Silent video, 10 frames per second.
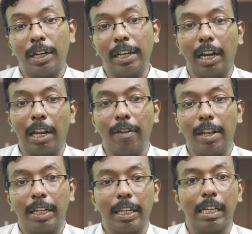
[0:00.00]
குவாலிட்டி நல்லாவே
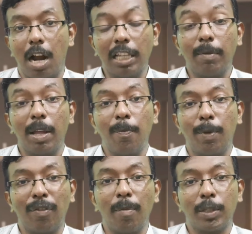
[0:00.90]
இருக்கு அடுத்தபடியாக
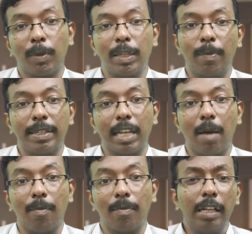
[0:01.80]
பெர்ஃபார்மன்ஸ் பத்தி
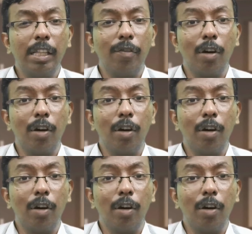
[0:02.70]
பேசலாம் இந்த